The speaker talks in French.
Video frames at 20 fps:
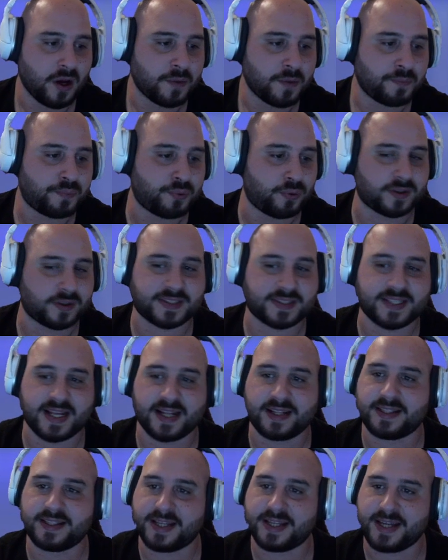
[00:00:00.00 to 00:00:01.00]
Pour
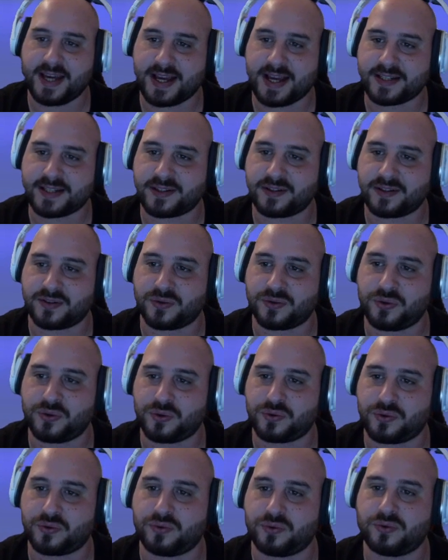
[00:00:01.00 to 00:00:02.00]
cette DS, du
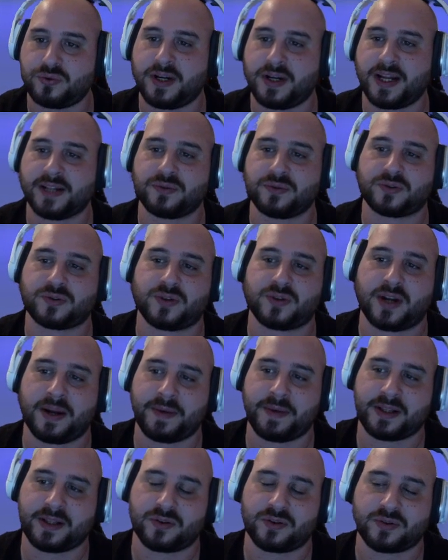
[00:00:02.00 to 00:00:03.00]
coup, l'annonce de la
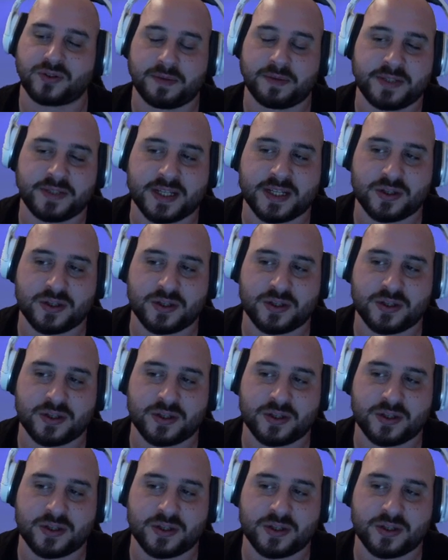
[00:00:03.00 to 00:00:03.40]
maintenance de la mise à